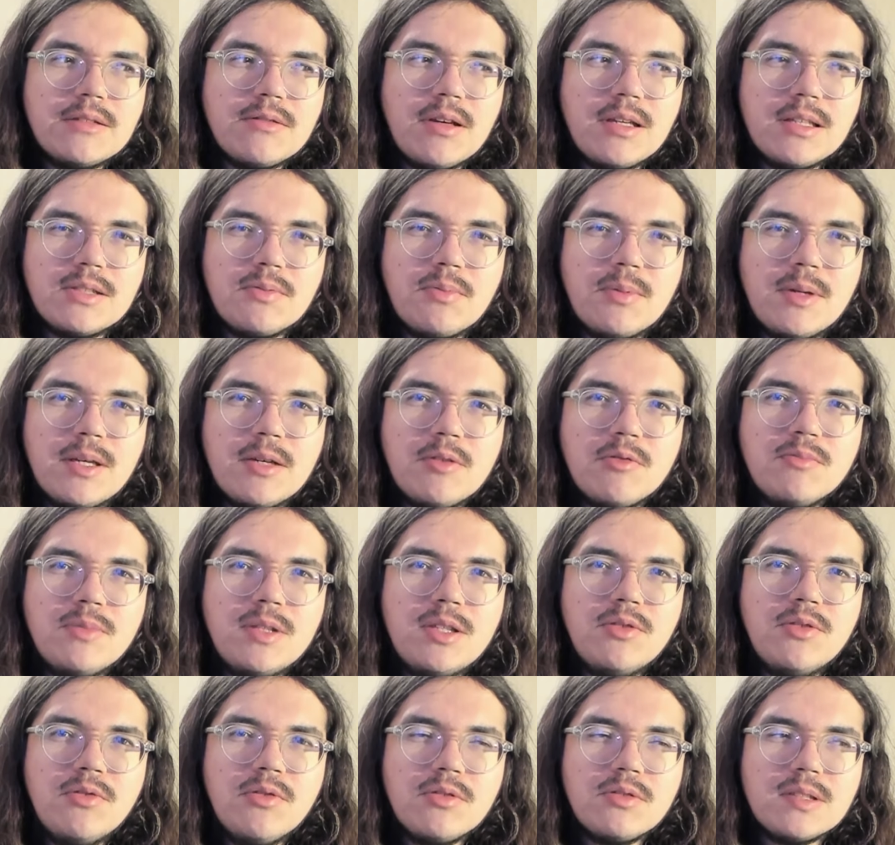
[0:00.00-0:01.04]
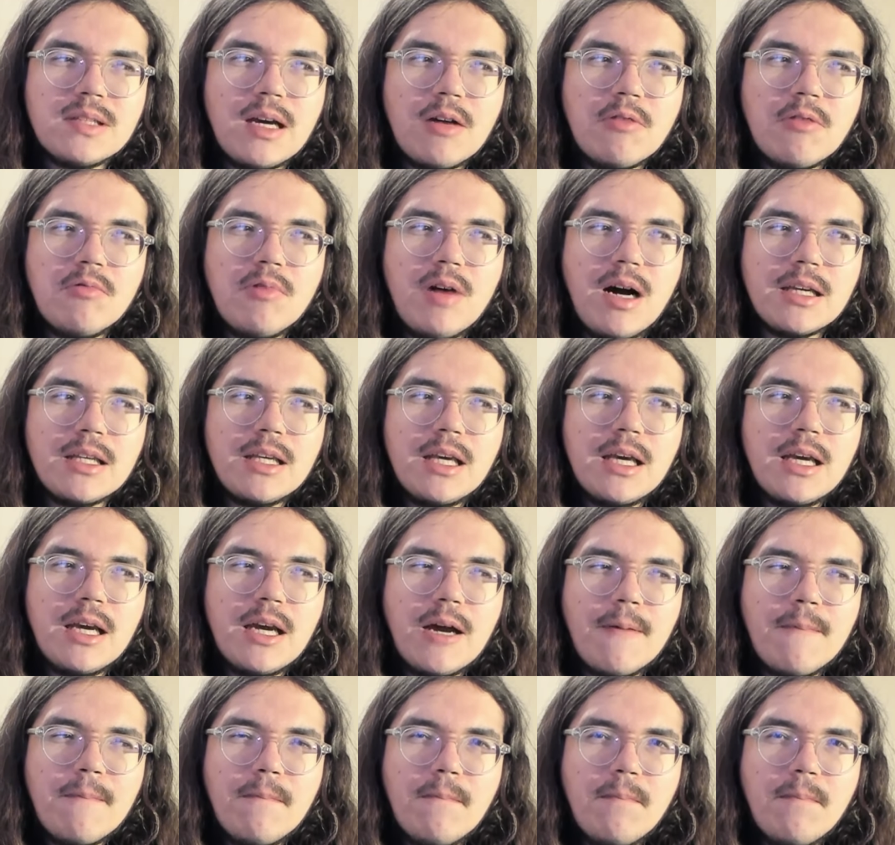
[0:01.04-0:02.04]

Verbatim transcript: il se met au milieu de sa roue arrière.